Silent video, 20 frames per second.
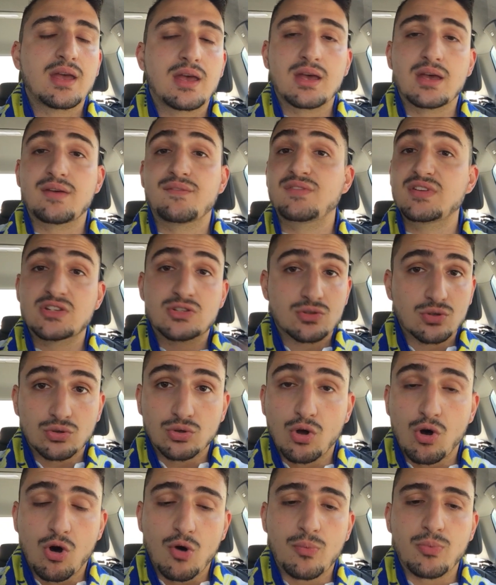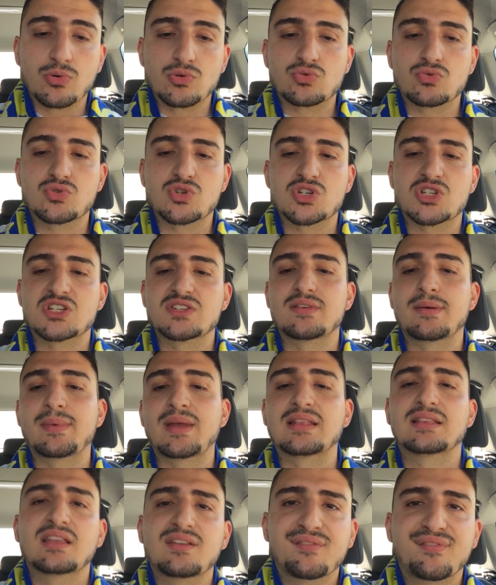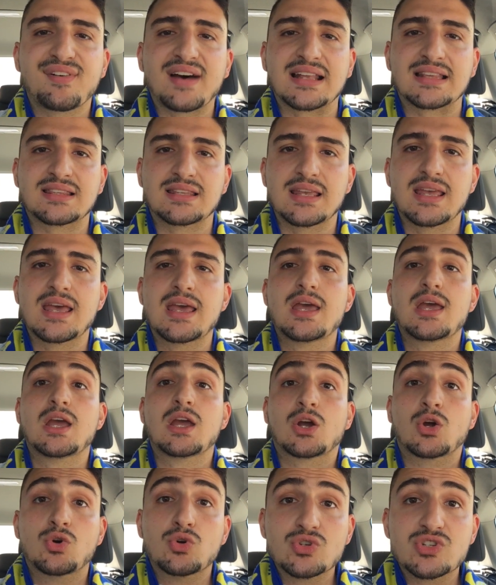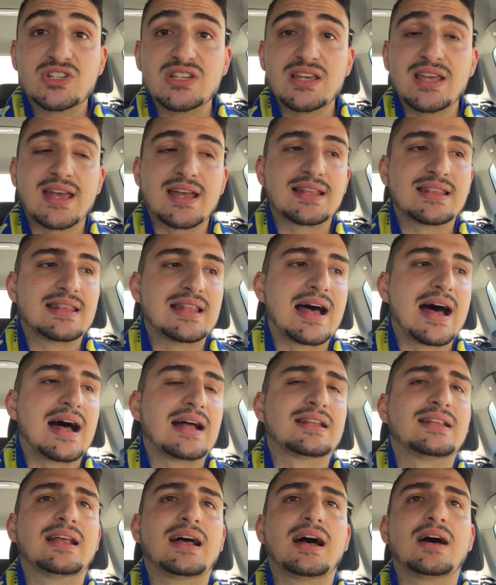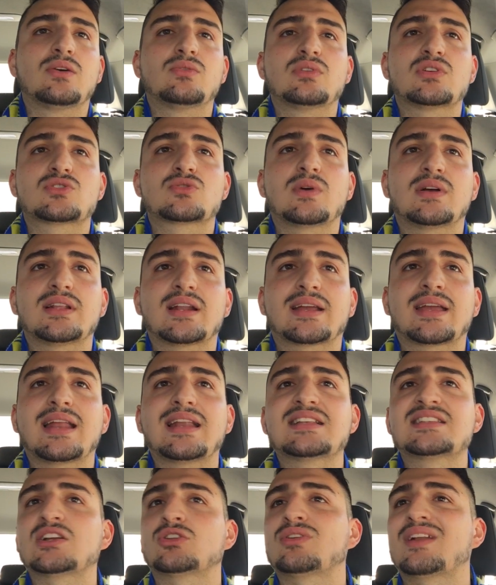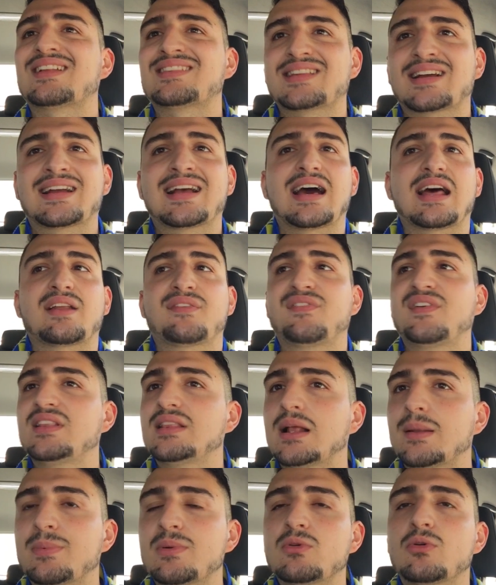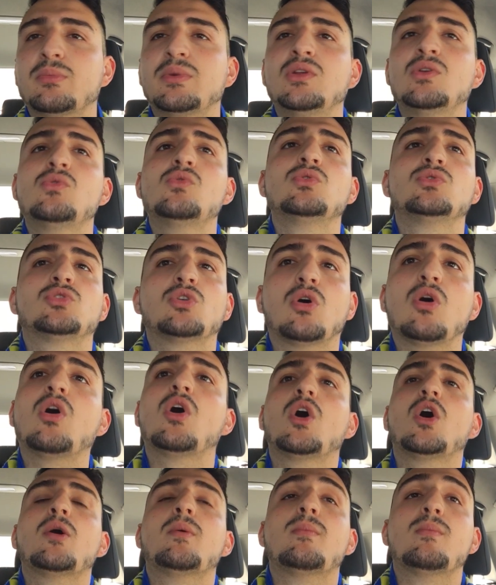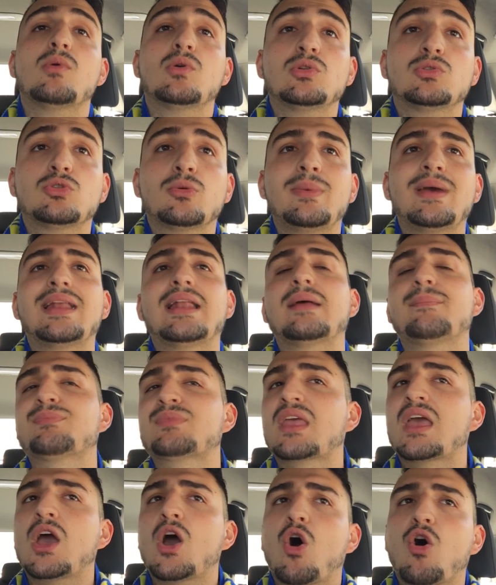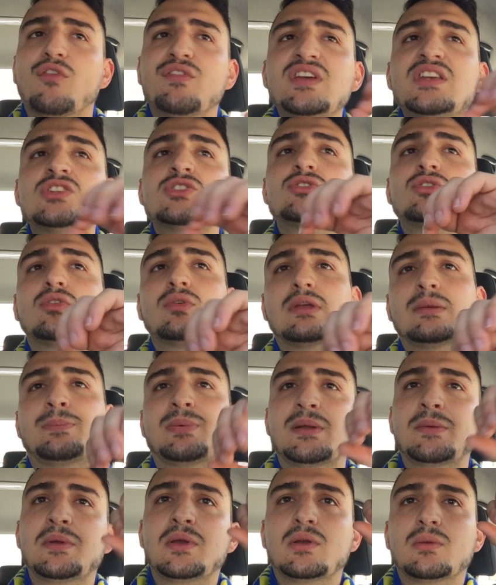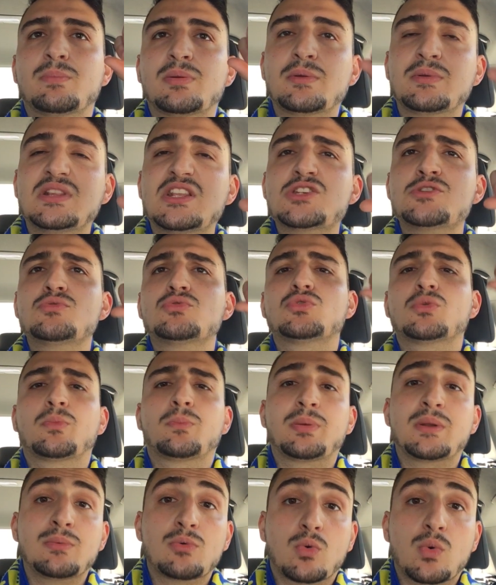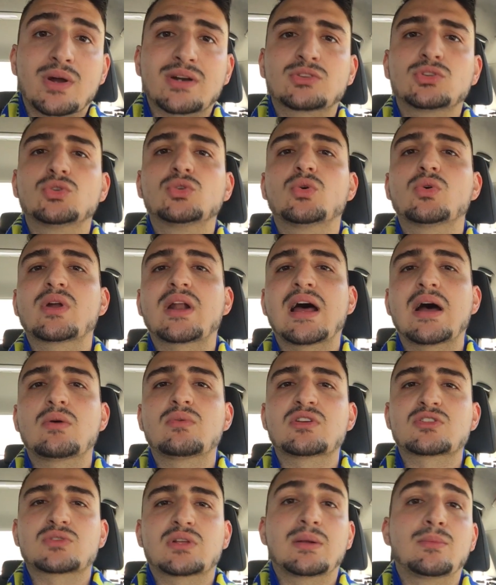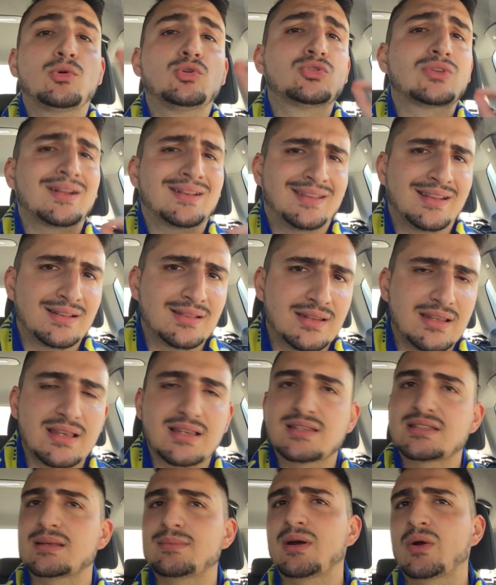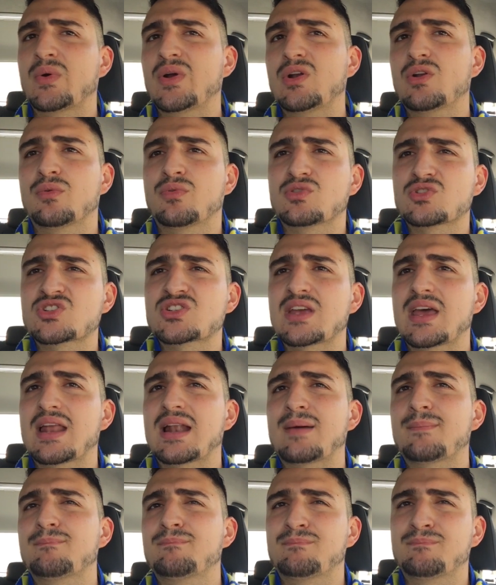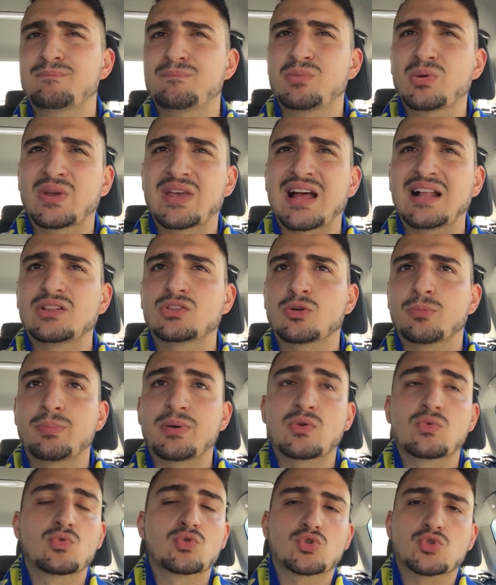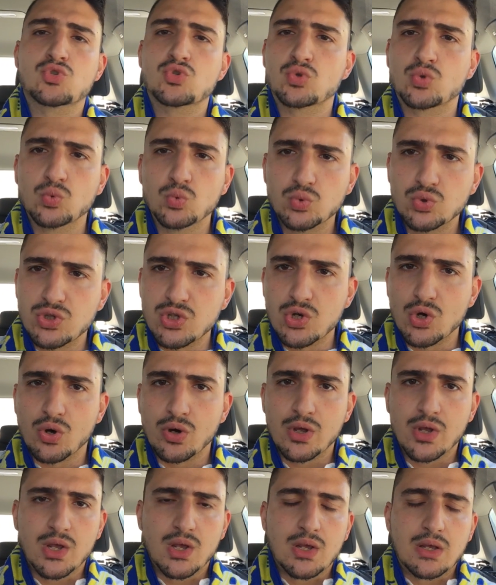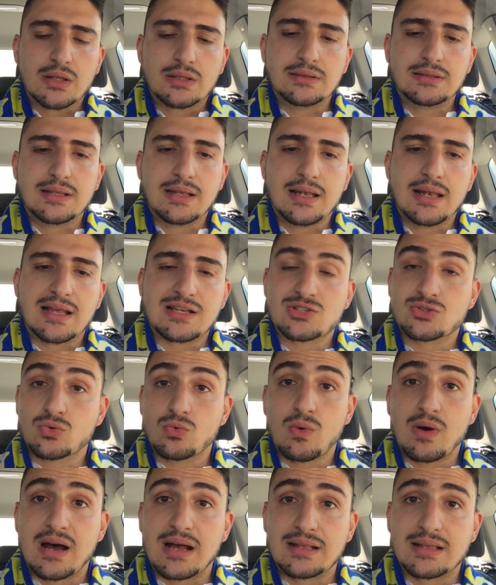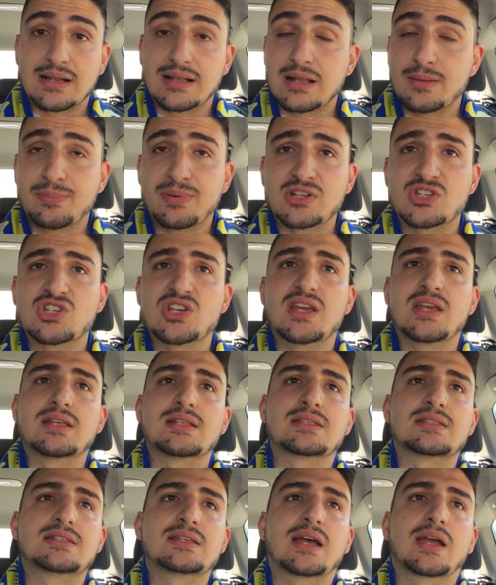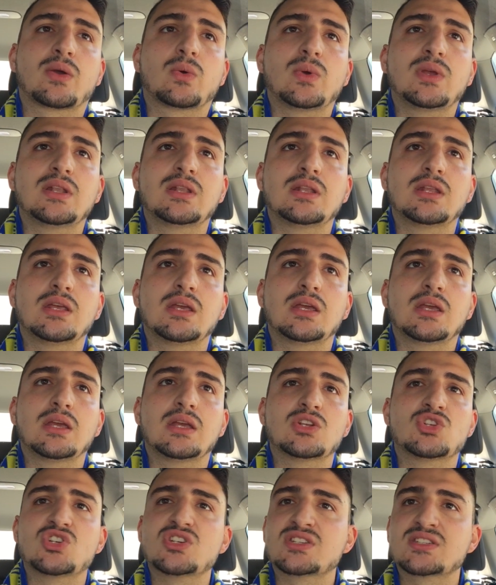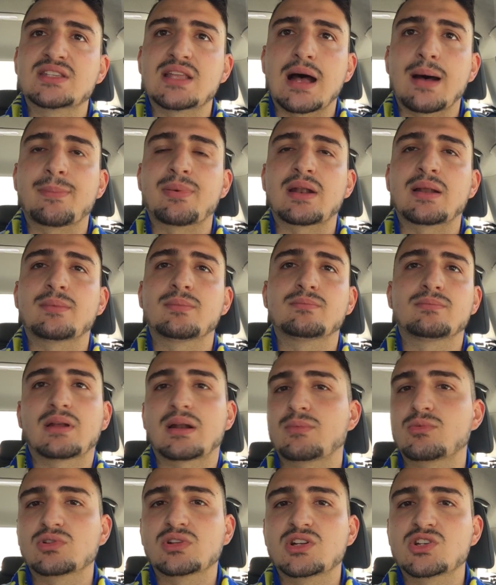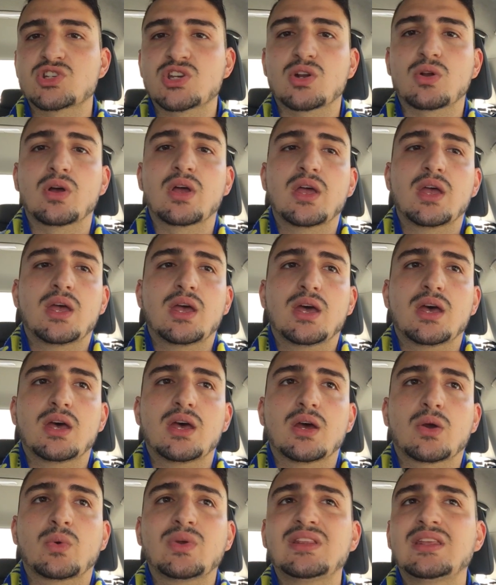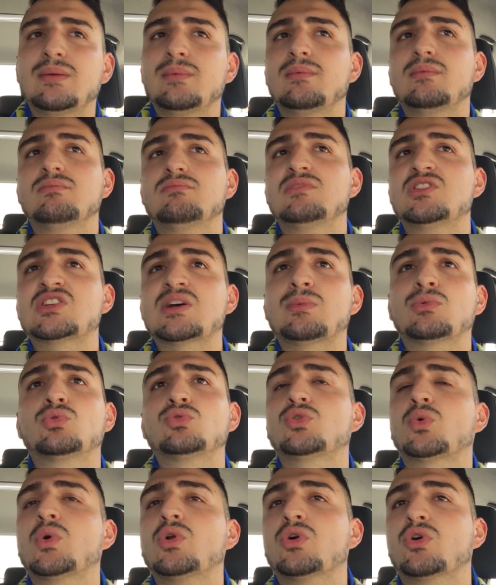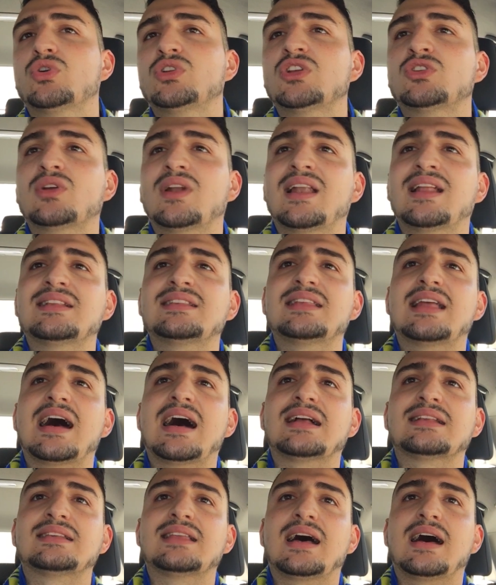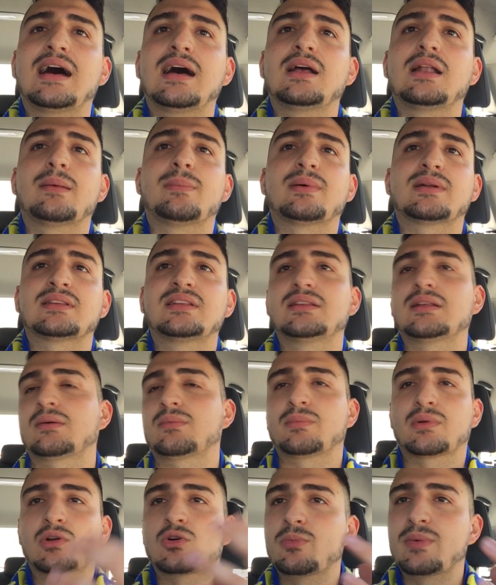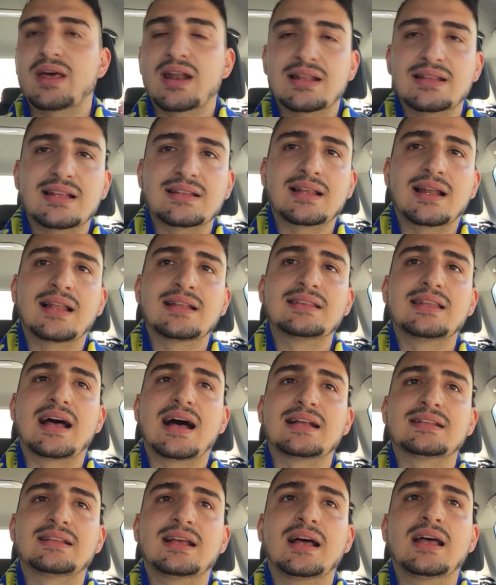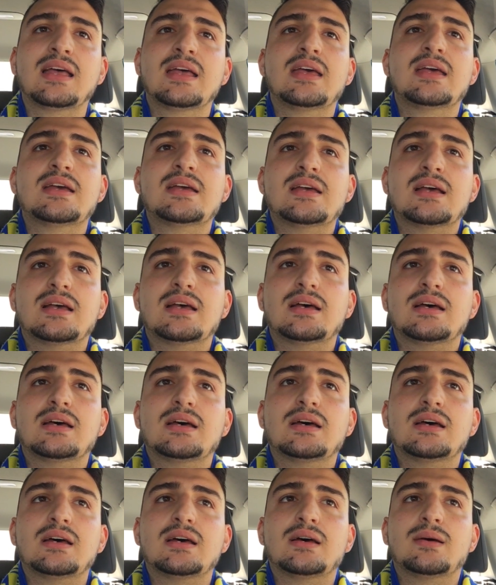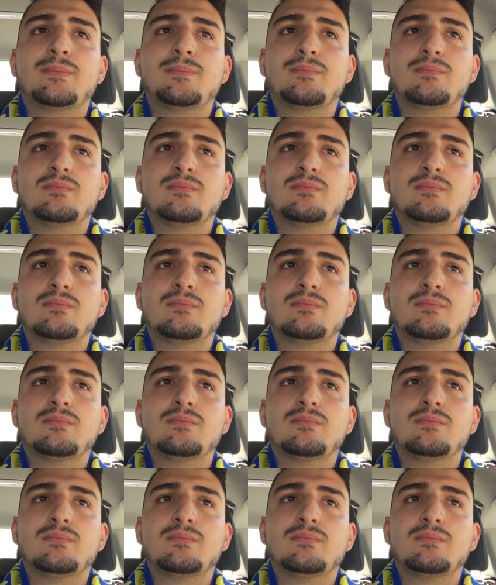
eh, visto dopo, successivamente. Infatti così è andata una squadra che ha iniziato ad attaccare fin dal primo minuto, molto bene. Ho visto i primi, i primi dieci minuti, il primo quarto d'ora, una squadra molto attendista, ma quello forse era più che altro per uno studio della squadra del Piacenza, quindi ci sta per, la, per amor del cielo. Eh, quindi diciamo tutto quello che ho detto all'andata, la partita per come era andata all'andata, eh,